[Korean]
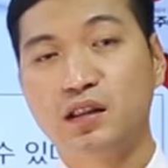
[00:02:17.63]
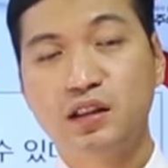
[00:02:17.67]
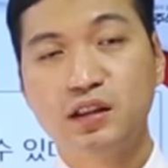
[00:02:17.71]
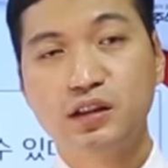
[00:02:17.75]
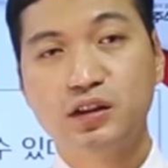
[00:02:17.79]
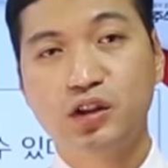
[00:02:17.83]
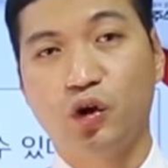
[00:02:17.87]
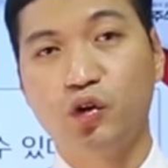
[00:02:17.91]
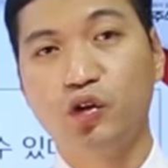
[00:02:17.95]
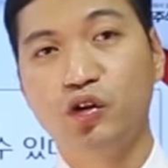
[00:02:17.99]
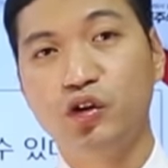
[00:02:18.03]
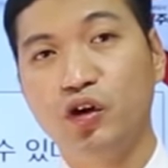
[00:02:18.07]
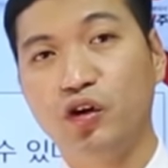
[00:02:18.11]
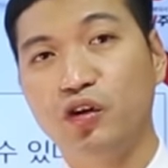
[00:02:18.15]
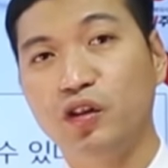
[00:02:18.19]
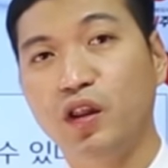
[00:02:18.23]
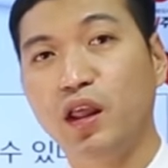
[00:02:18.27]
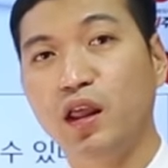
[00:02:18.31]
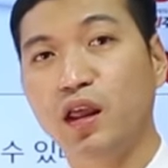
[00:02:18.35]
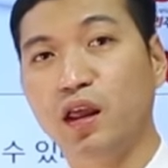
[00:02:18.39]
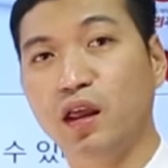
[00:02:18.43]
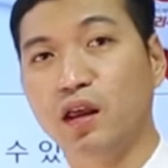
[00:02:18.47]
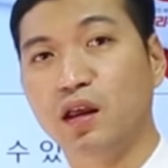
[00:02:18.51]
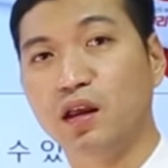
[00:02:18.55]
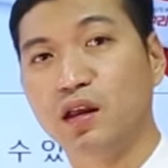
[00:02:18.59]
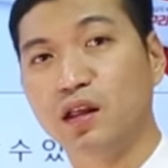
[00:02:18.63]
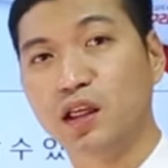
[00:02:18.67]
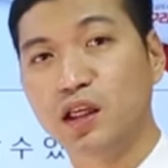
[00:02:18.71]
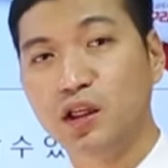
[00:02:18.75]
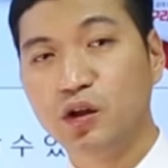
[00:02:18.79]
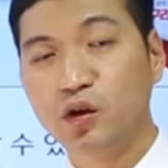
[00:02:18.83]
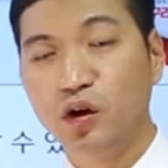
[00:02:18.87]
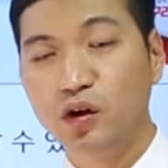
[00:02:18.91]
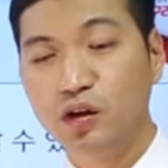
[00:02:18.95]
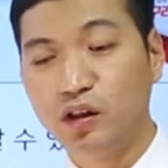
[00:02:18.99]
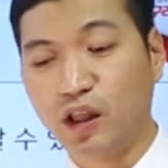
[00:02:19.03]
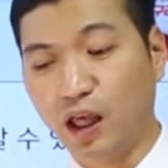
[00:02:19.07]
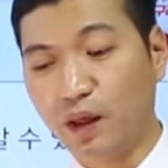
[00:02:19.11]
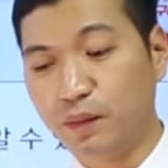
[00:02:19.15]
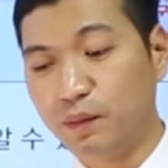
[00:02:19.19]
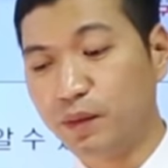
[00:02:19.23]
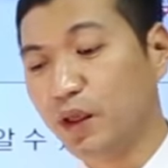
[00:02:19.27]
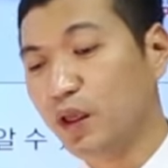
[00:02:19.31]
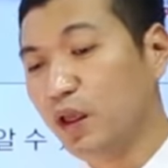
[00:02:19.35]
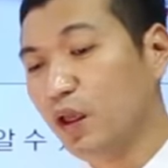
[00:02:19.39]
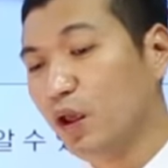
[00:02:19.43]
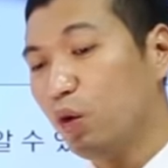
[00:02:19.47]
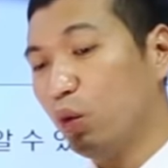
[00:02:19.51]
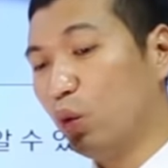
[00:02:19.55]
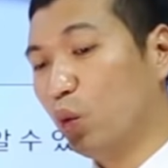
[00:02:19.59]
그 전년에 1월
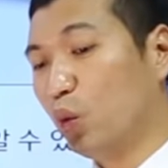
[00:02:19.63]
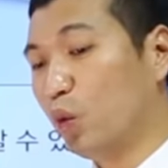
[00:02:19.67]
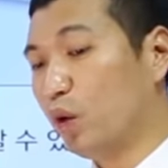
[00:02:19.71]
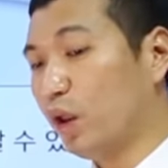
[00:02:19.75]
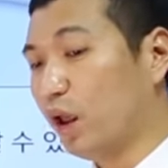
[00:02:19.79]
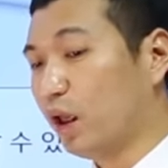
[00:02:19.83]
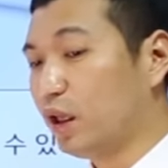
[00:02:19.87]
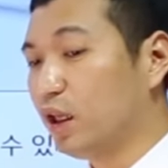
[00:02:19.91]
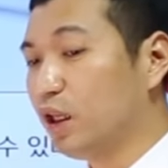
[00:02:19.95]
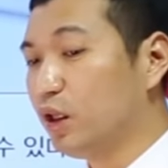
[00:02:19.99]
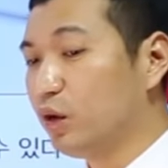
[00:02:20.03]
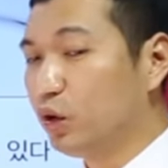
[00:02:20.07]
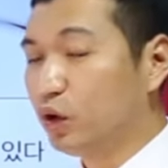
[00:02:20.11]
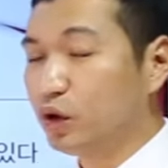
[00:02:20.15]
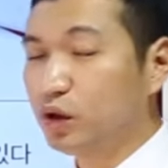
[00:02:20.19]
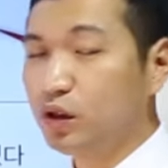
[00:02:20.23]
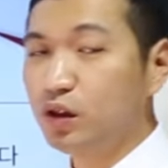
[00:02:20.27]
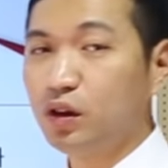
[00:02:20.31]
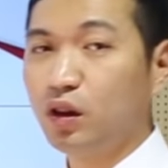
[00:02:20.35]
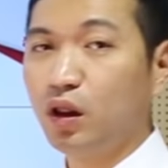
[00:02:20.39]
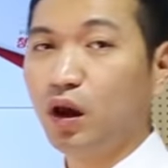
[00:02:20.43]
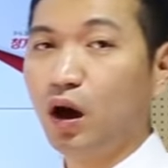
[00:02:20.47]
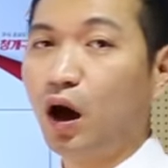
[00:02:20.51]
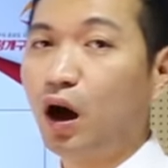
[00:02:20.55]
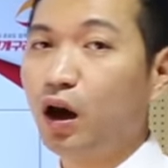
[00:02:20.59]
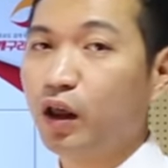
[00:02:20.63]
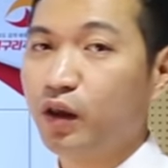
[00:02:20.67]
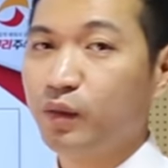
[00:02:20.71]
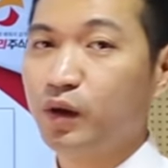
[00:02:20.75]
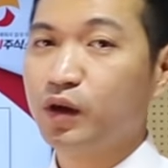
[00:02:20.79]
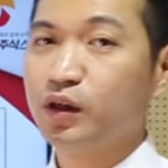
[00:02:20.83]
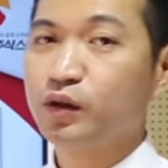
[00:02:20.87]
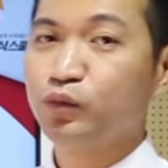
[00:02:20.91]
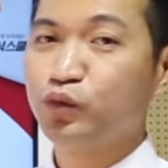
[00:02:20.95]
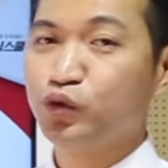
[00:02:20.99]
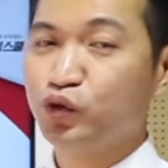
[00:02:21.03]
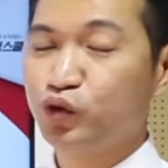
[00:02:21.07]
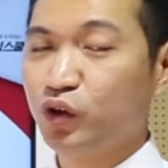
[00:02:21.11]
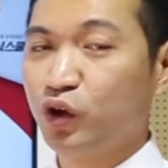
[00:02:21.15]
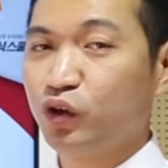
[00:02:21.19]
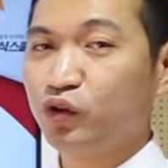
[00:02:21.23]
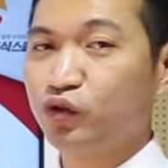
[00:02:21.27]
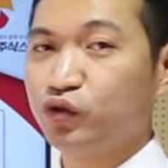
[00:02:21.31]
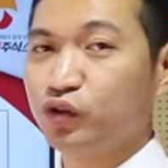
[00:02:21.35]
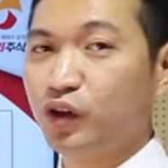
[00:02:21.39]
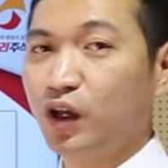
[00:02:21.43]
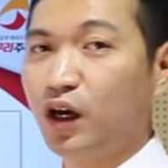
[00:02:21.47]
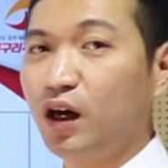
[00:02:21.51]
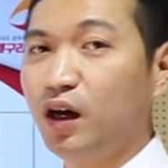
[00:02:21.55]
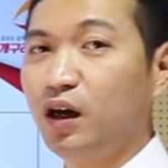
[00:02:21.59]
대비 올해 1월은 아, 이만큼
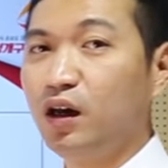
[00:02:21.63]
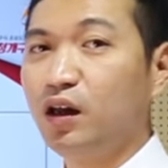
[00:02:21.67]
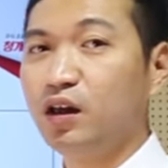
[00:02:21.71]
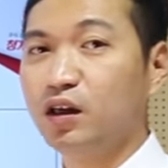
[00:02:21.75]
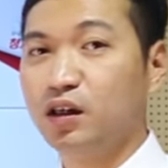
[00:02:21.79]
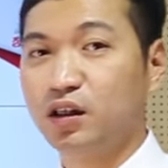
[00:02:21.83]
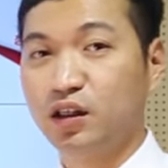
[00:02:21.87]
줄였구나.